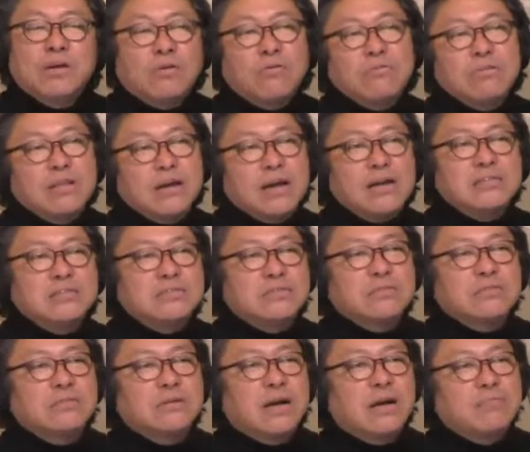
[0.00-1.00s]
こんな感じ
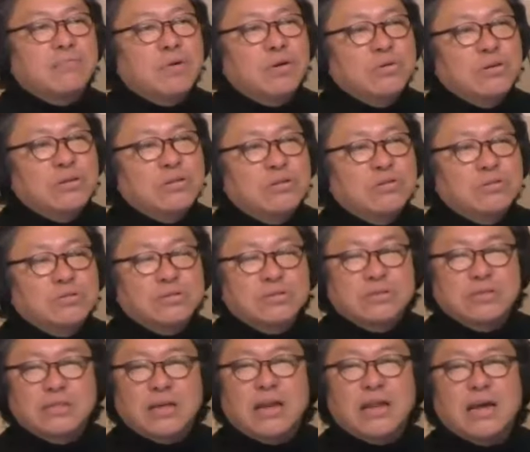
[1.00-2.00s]
の曲はもう、
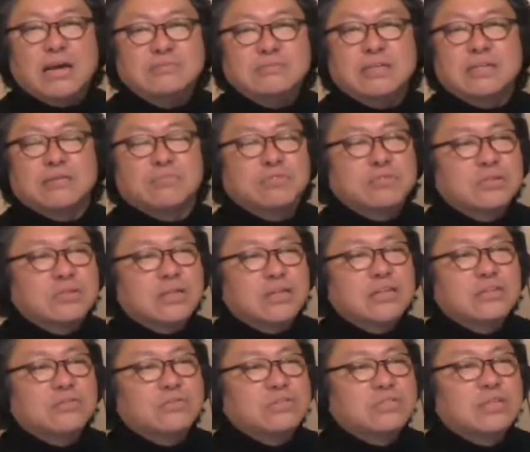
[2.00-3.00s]
誰が歌ってもそんな
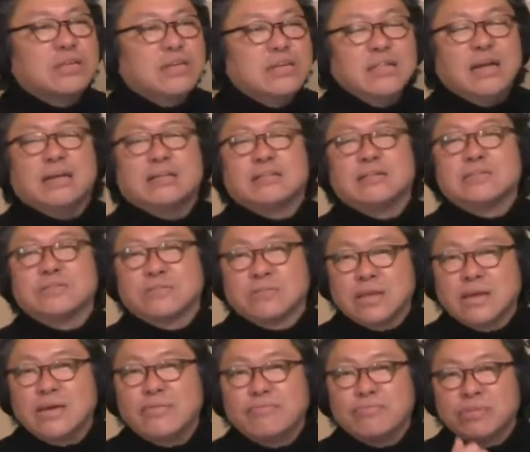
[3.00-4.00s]
ヒットしていないんですよ
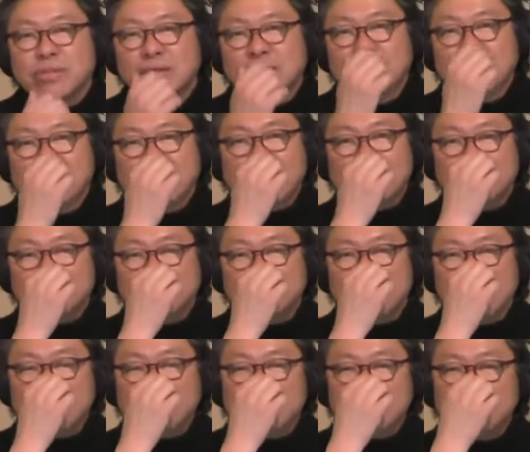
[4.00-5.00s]
ね。だからそ
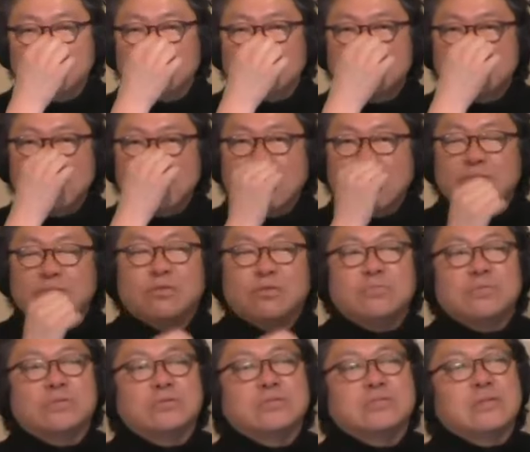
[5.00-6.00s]
の辺もちょっと時代の読
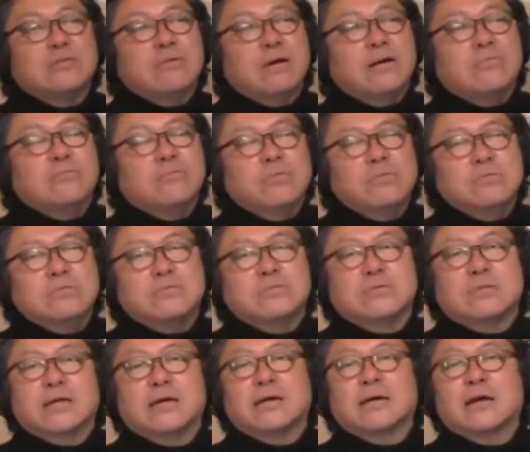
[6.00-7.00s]
みとしては、もっ
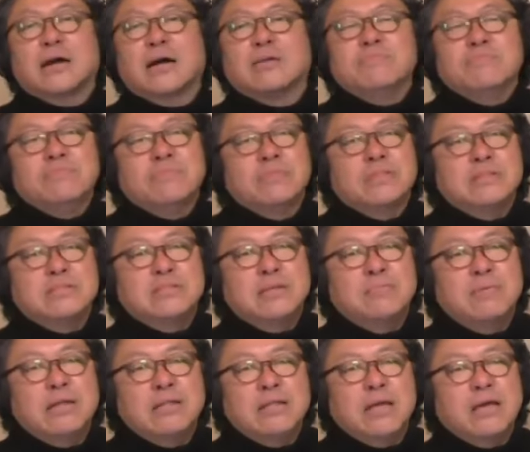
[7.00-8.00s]
となんか、
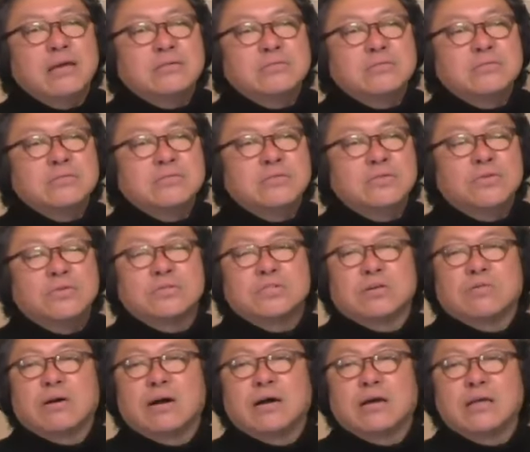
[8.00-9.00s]
攻めていく要
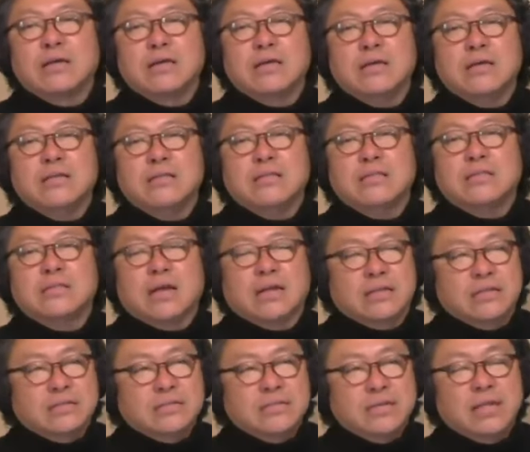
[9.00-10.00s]
素はい、いった
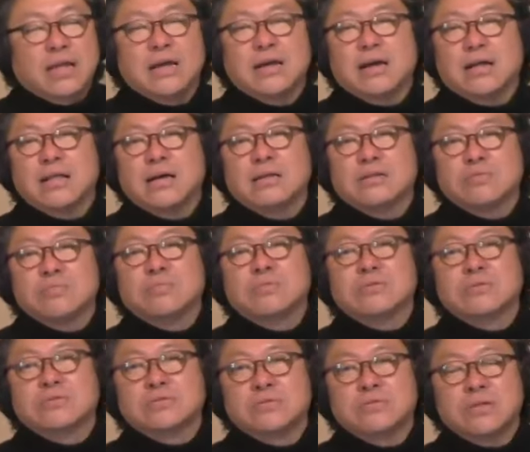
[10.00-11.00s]
んじゃないかなと思う
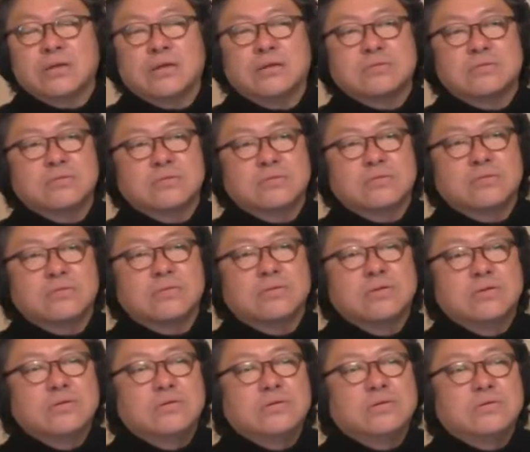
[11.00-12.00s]
んですよね。そ
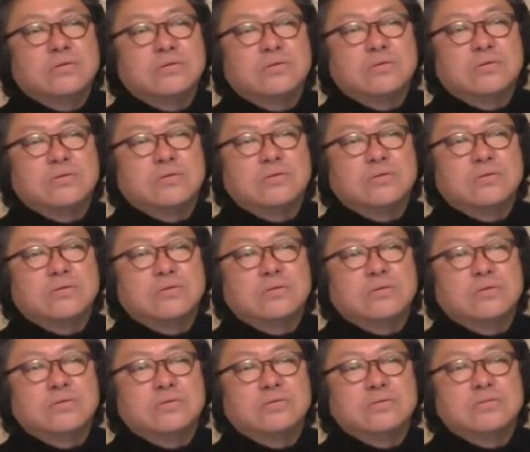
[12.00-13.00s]
の、
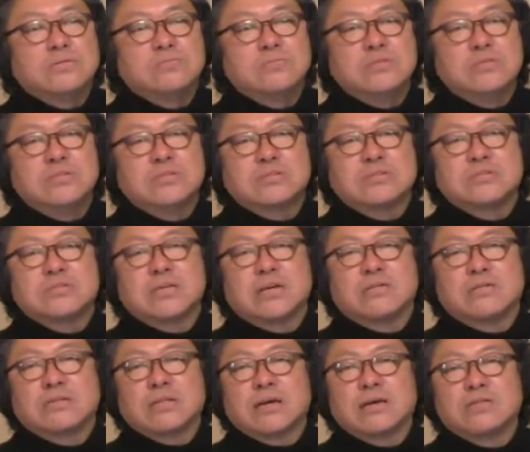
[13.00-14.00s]
おニューミュージック
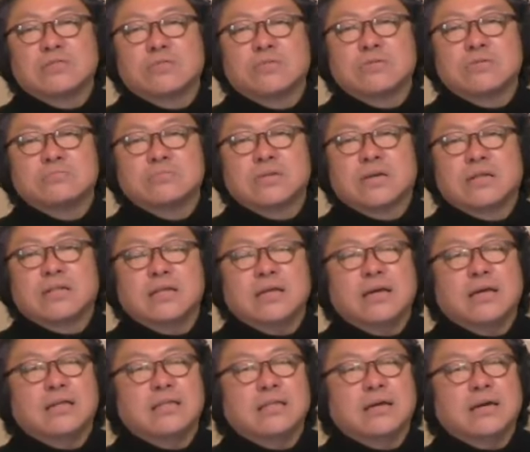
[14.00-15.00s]
勢の台頭に向け
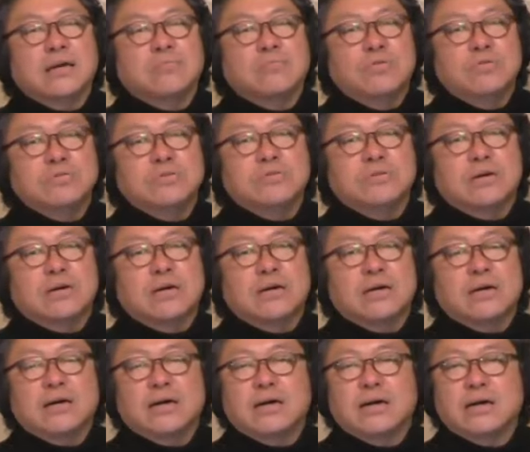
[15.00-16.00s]
て、なんかもうちょっと
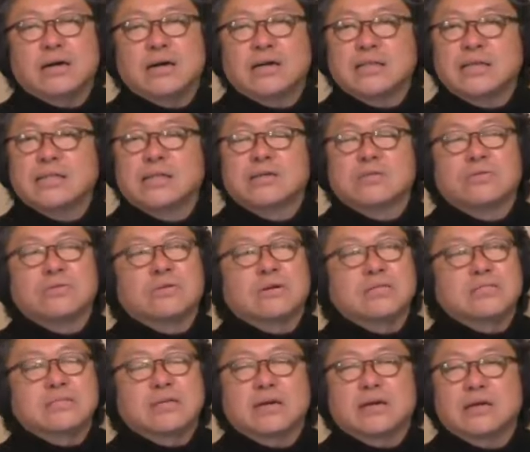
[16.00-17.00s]
派手なという
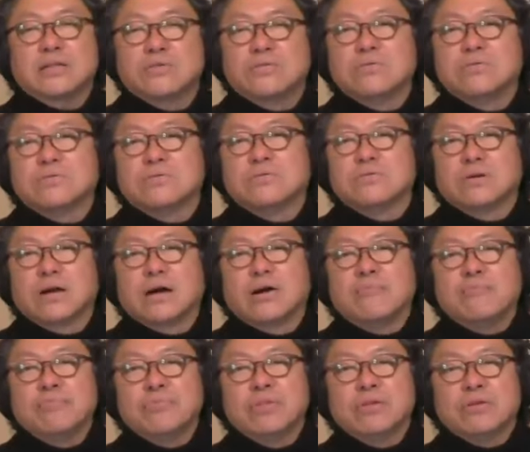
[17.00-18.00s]
か仕掛けの多いという
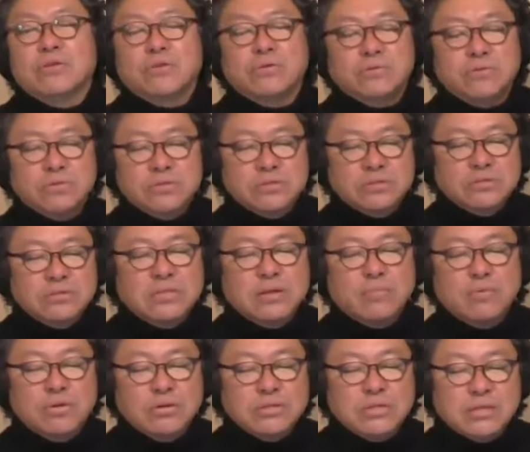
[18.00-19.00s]
か、曲を作って
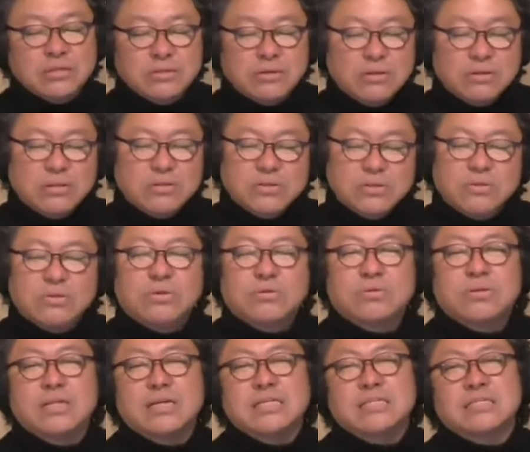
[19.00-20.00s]
もよいんじゃないそれでちょっと大
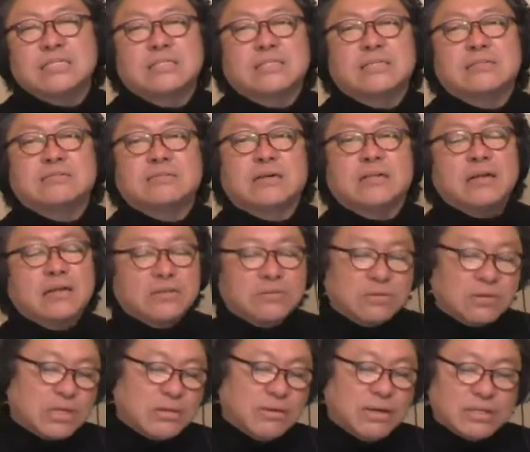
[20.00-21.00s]
人しすぎるかなと
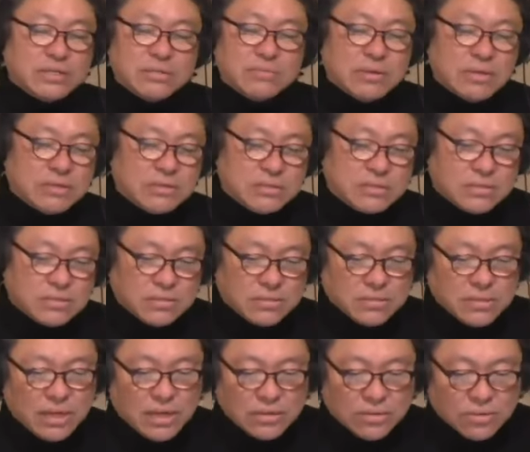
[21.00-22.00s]
いう気はしま
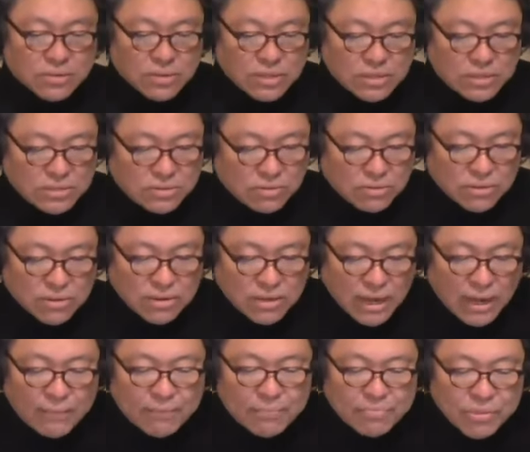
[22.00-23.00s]
すが、どうでしょう
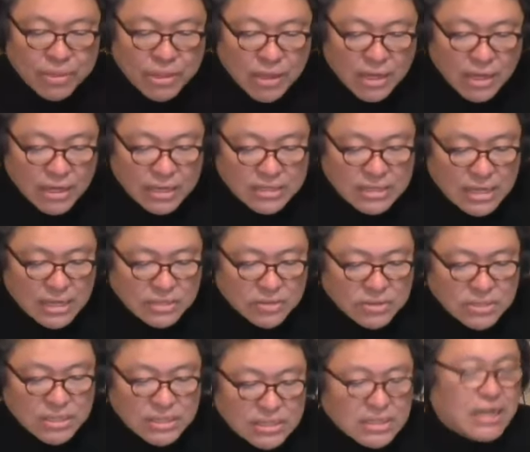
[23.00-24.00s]
か。さあ、
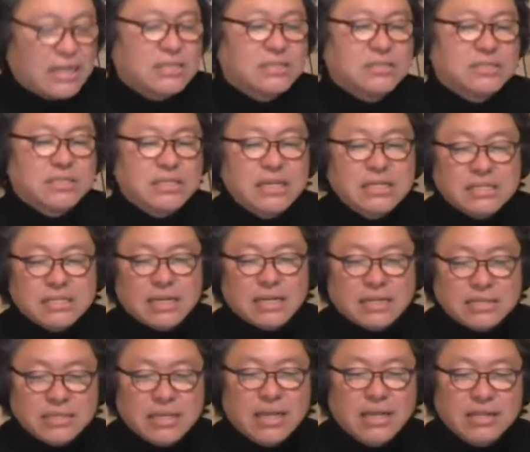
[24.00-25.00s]
そして4月5日
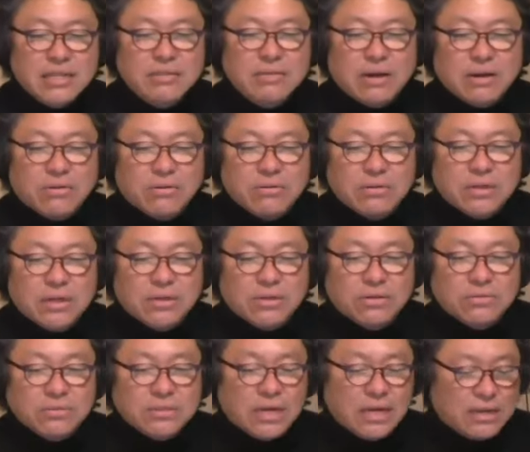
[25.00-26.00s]
ですね、にはこんな
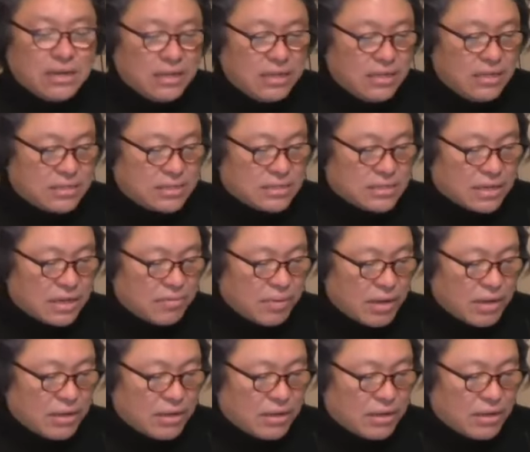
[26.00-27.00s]
曲がリリースされ
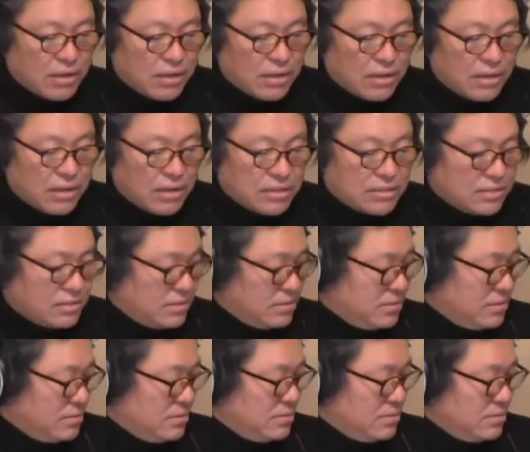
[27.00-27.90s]
ます。